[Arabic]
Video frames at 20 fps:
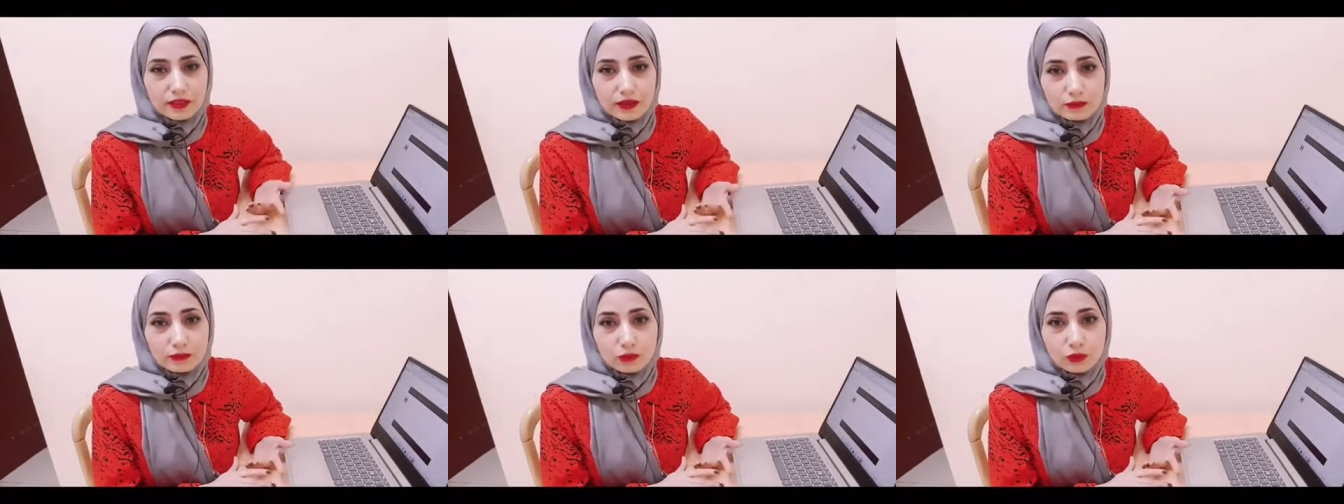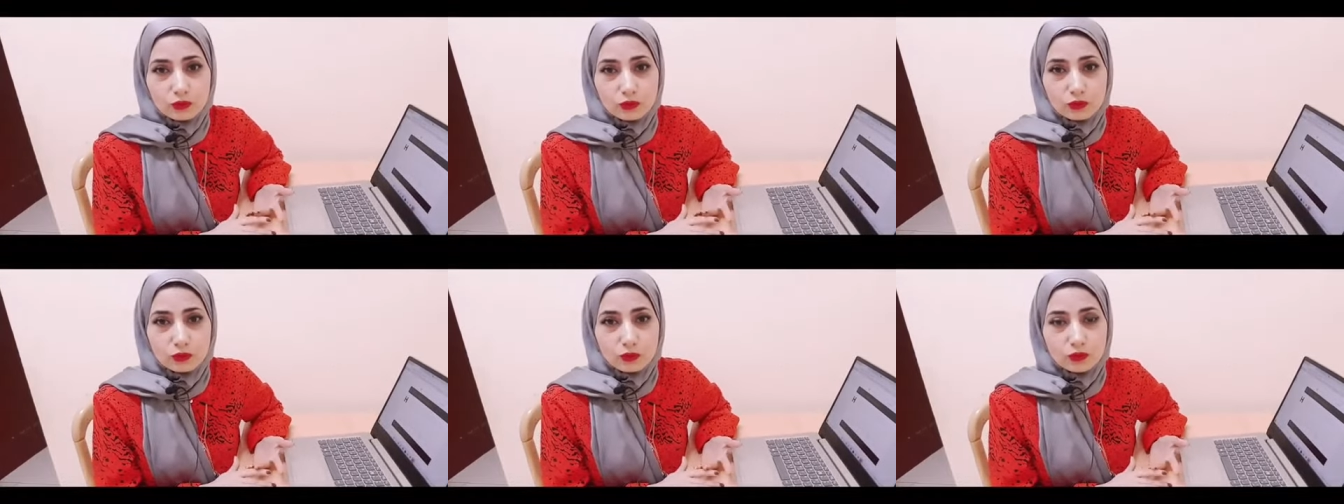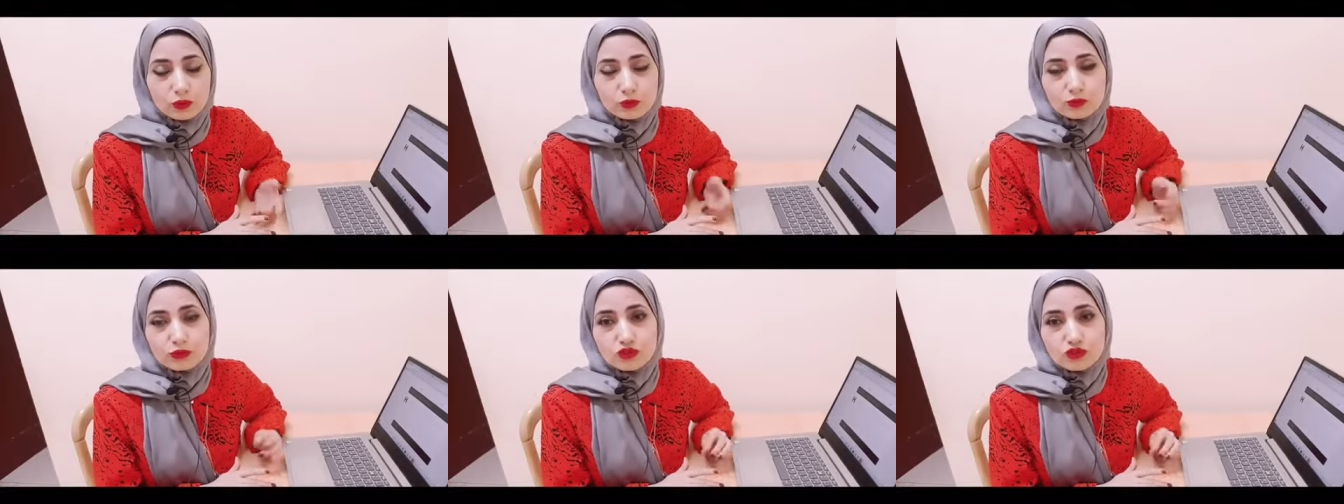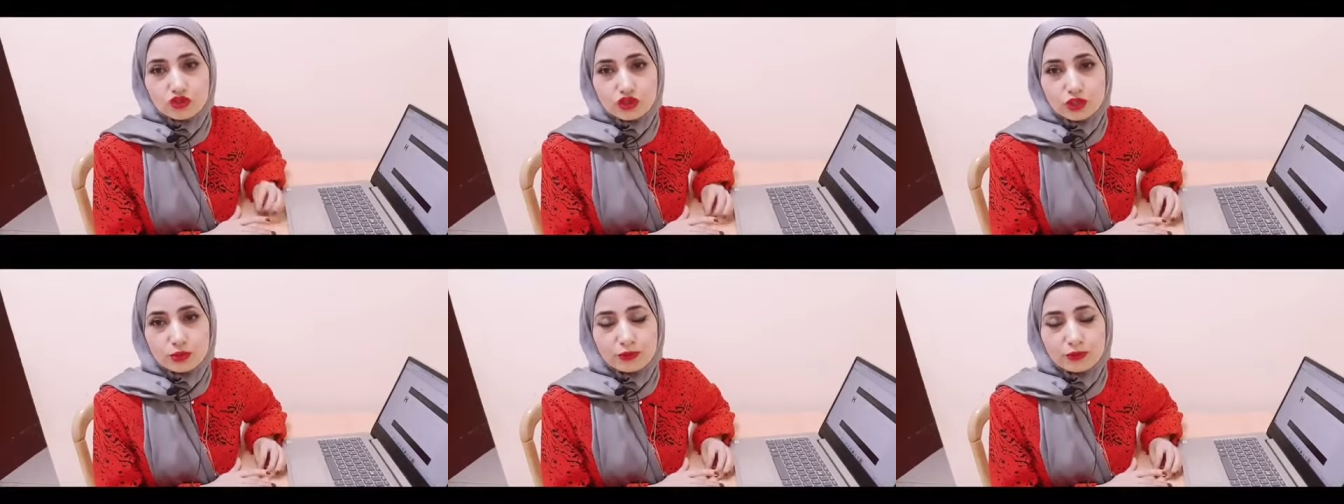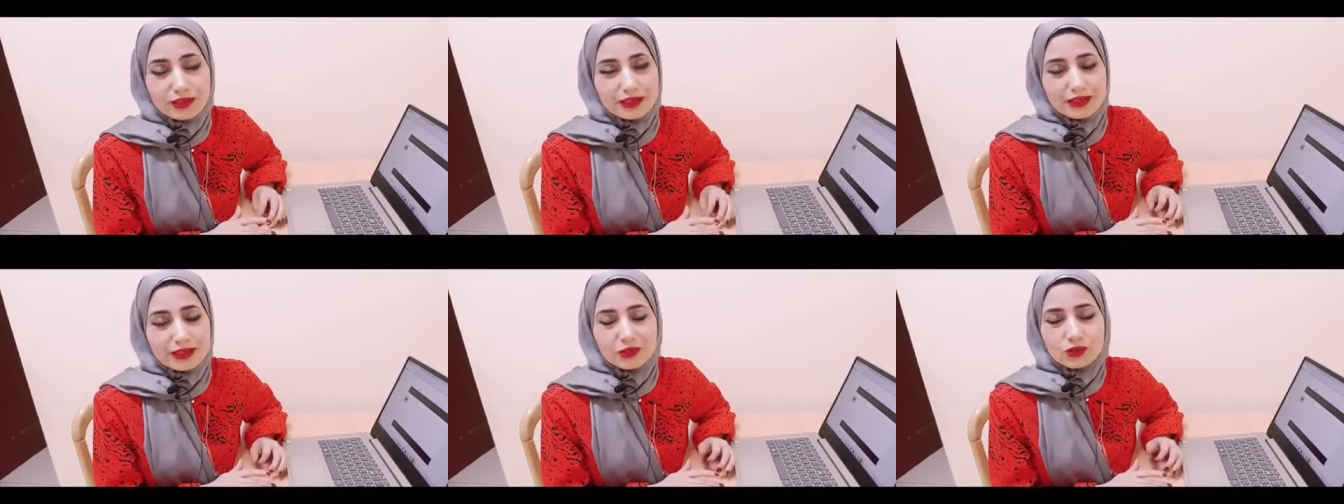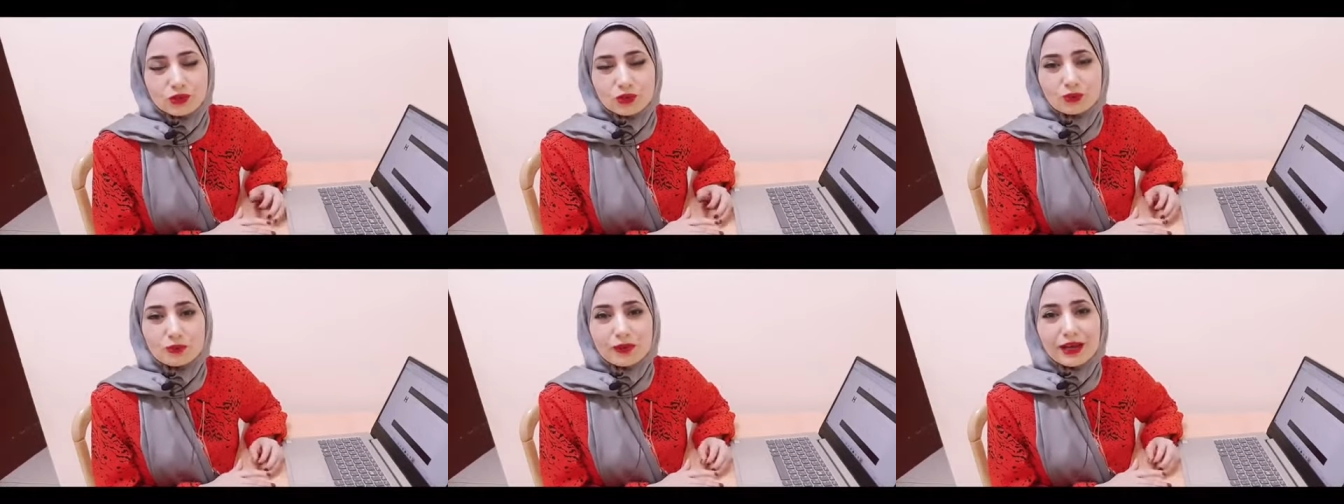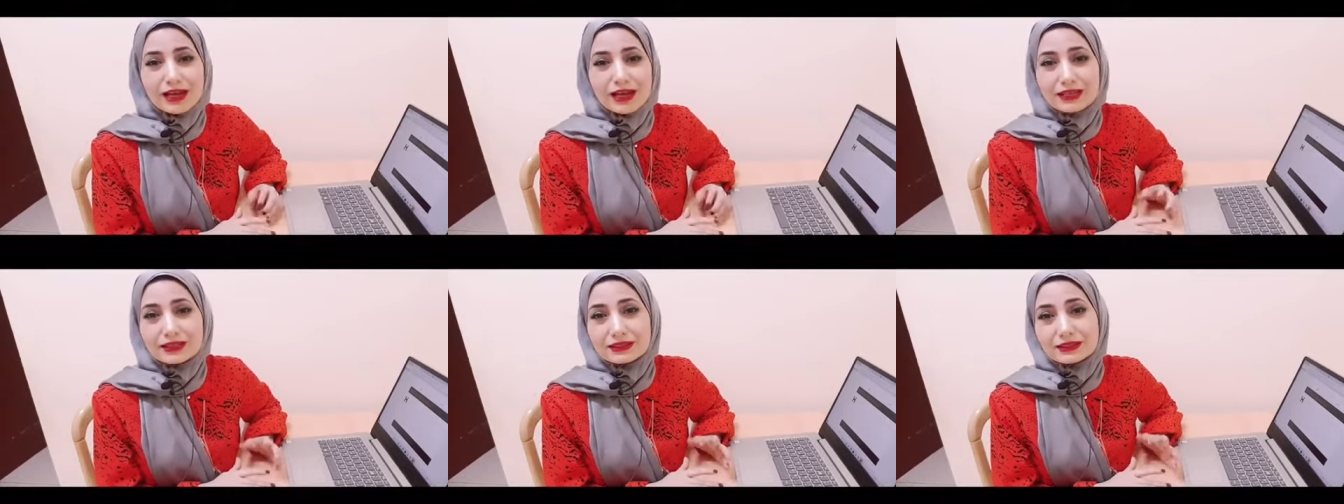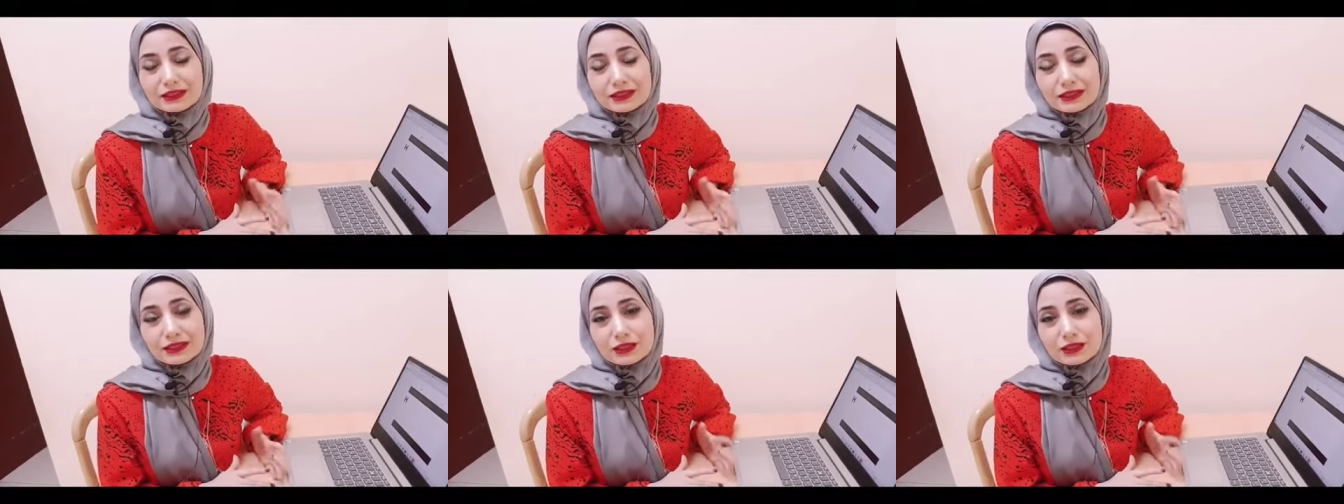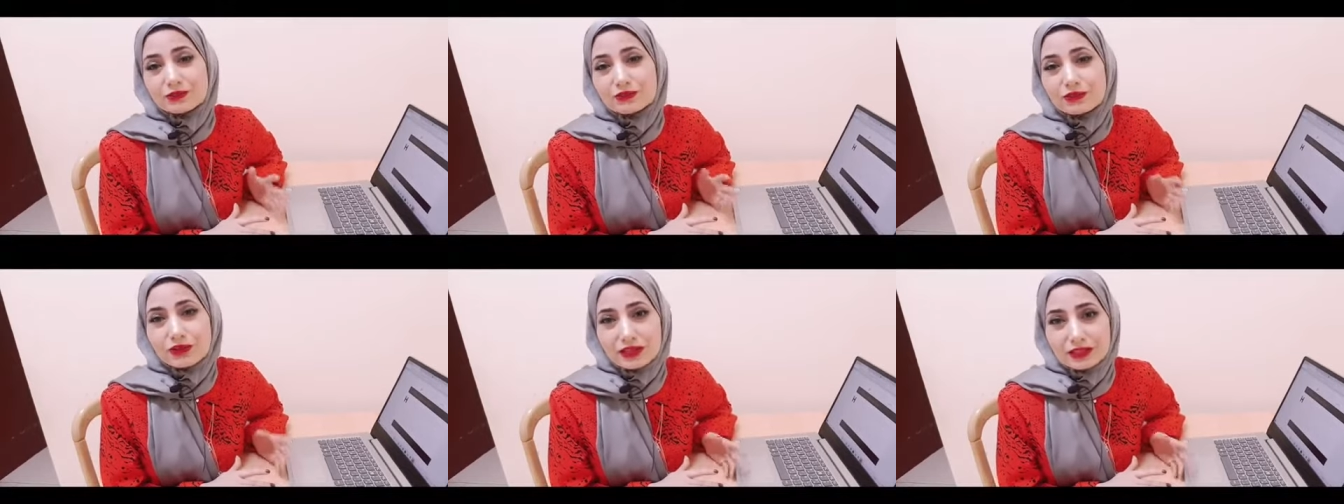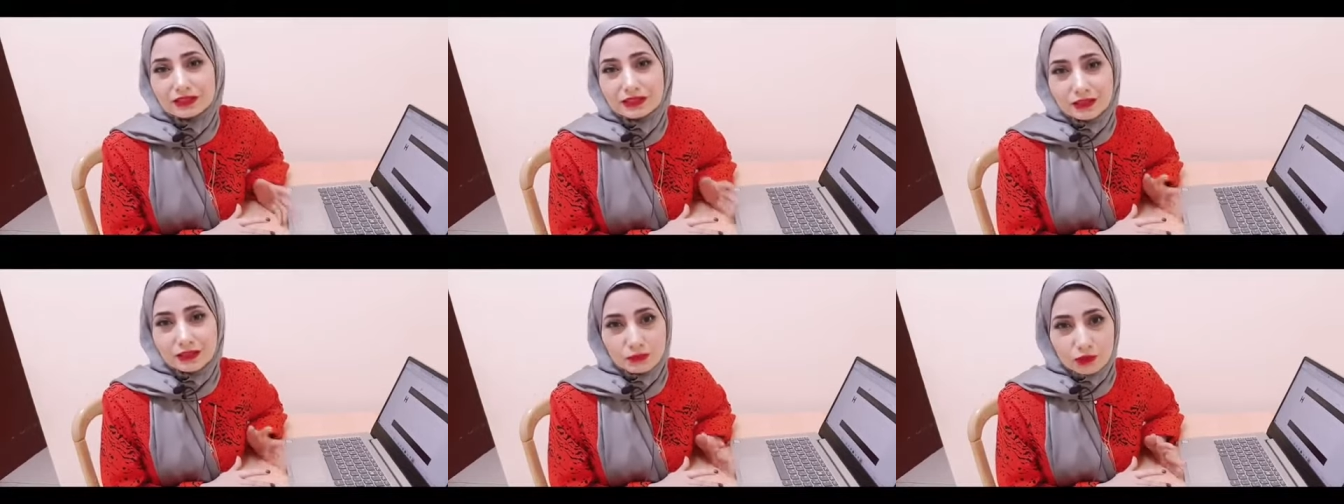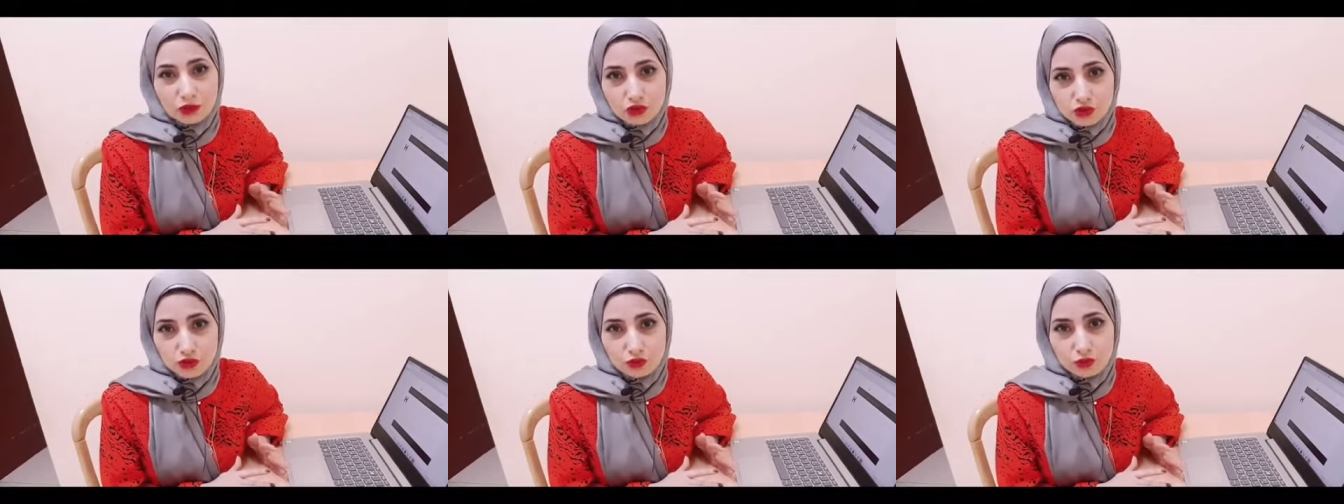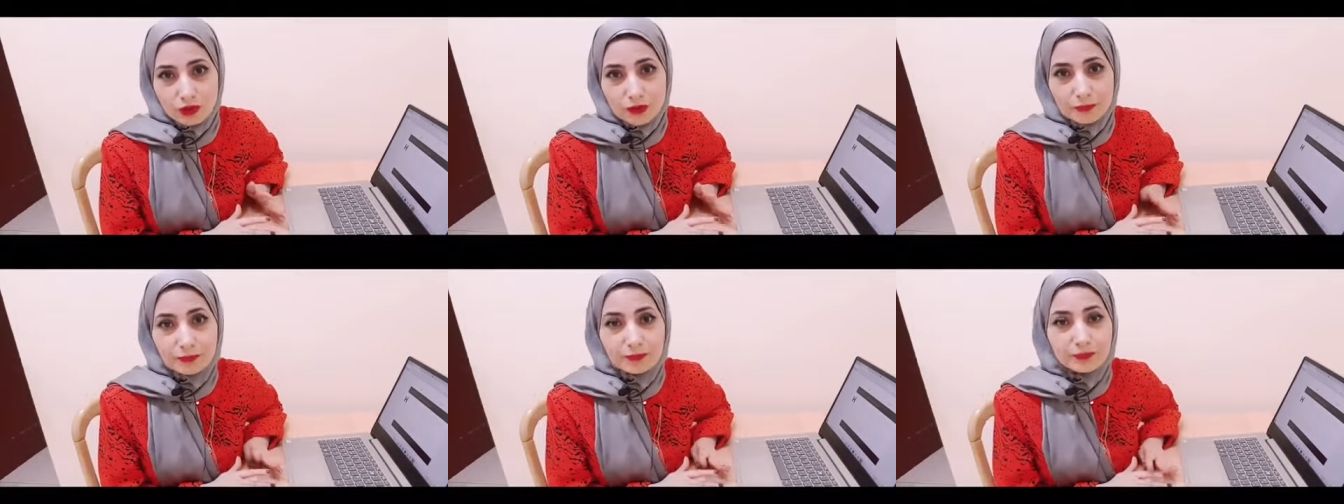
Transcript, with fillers: الموضوع وتجيبه لأنه ما حينطيك الفائدة المرجوة